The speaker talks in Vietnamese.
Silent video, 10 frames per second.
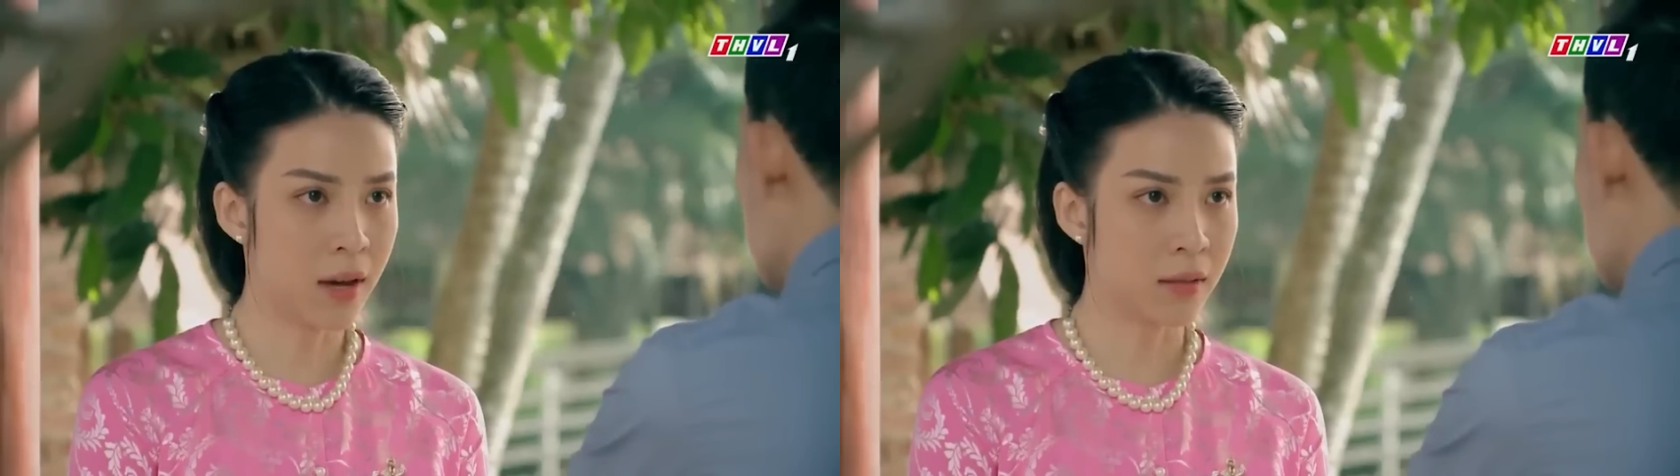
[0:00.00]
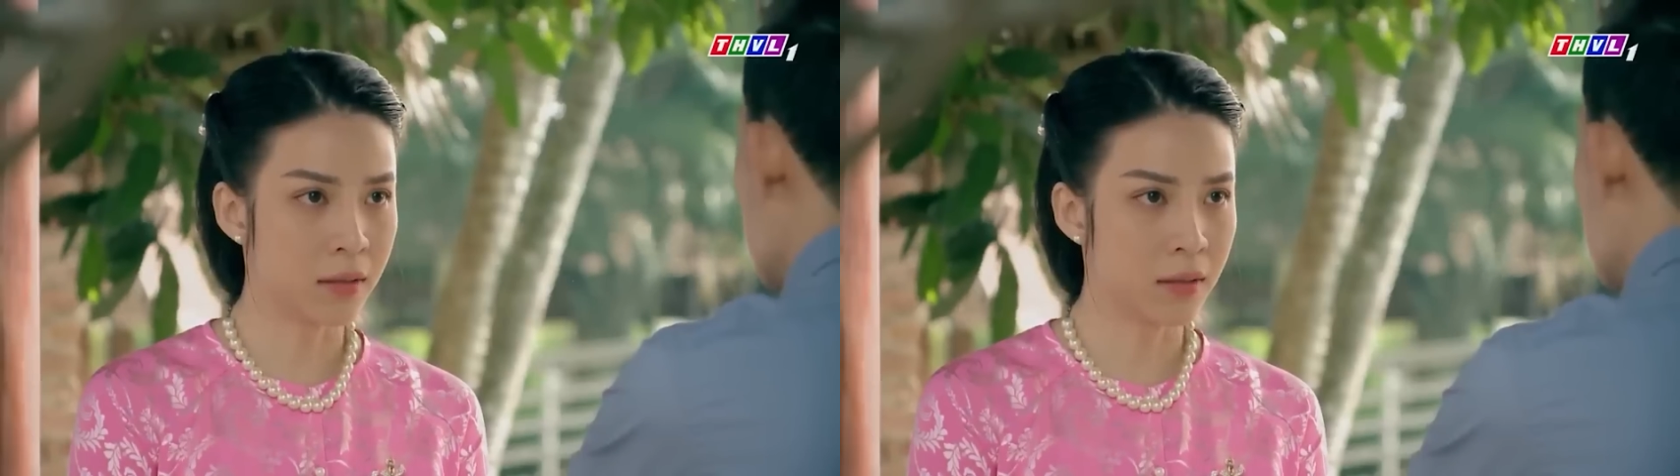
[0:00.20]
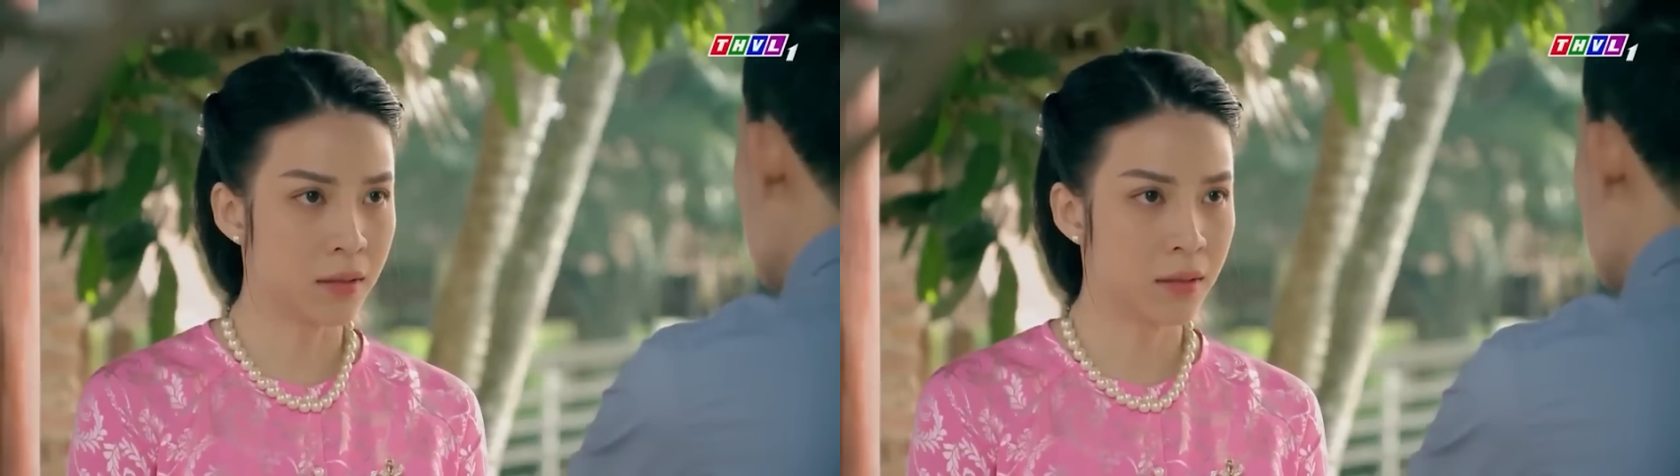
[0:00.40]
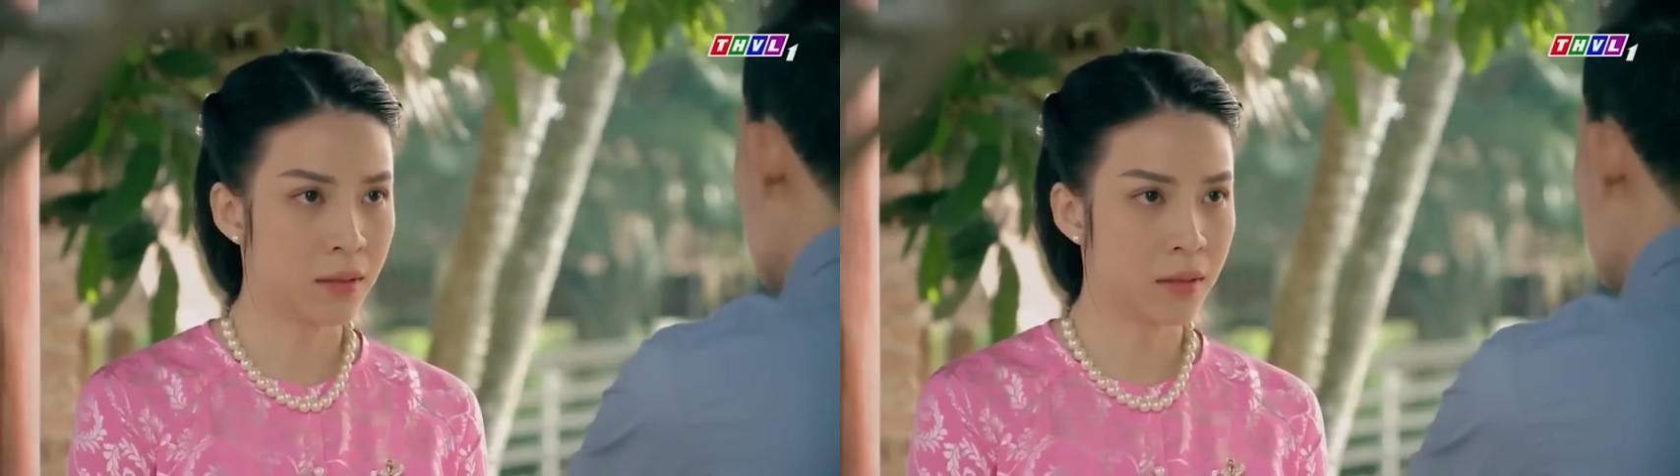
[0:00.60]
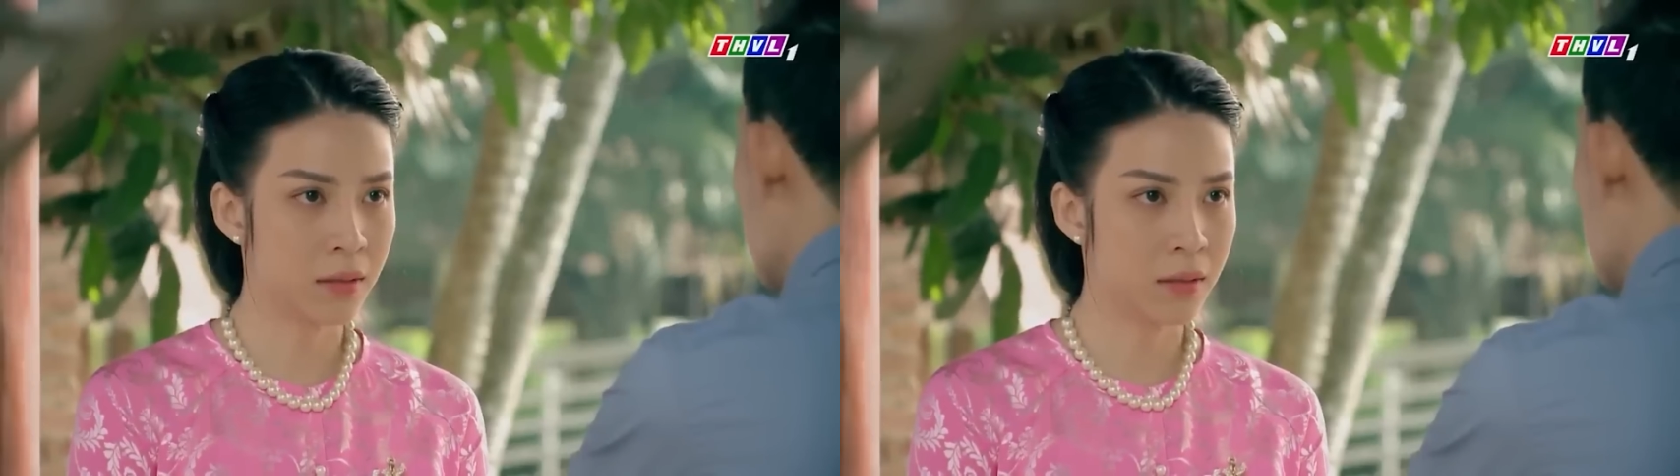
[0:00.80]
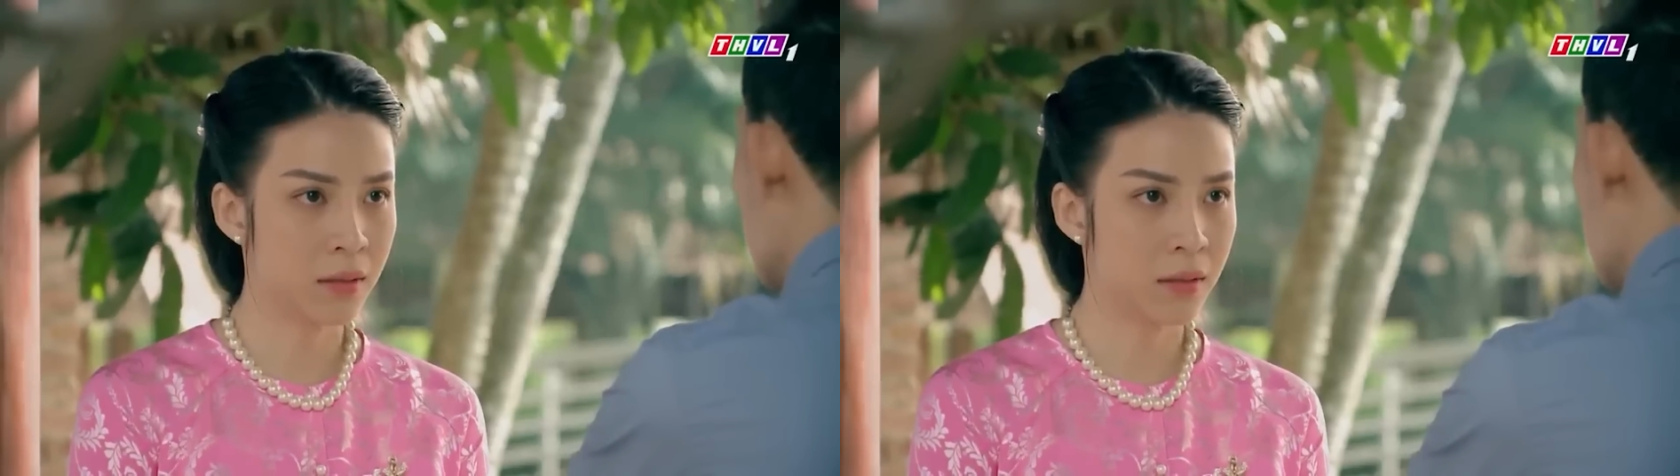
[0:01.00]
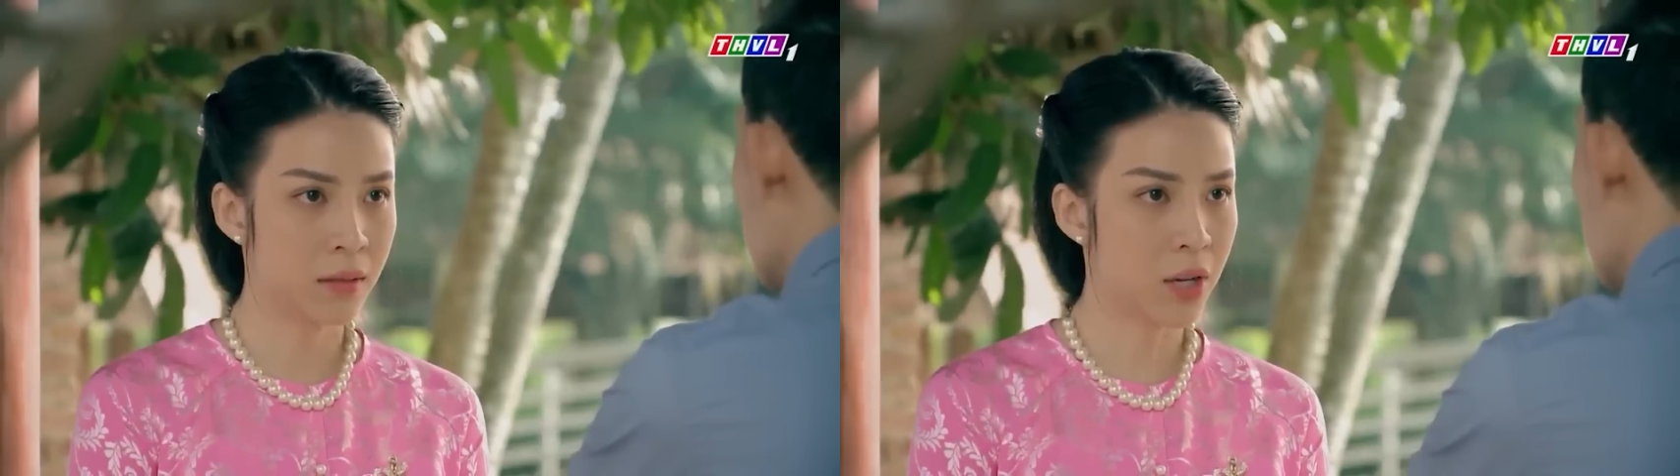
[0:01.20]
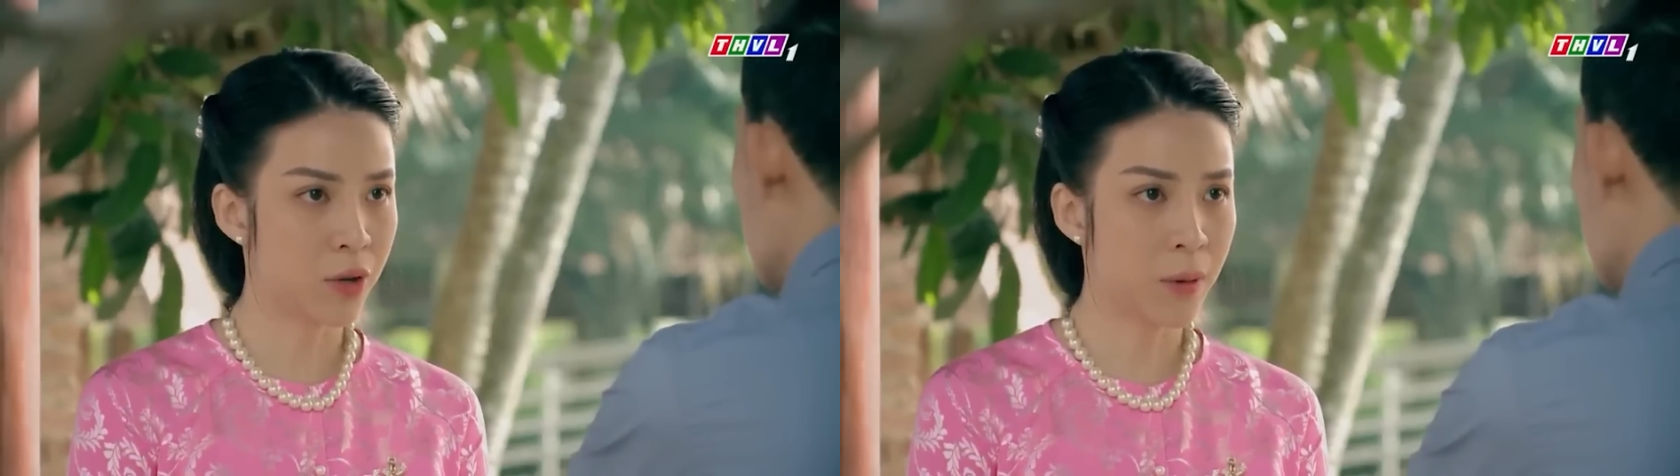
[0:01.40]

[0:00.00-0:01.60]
giờ Đều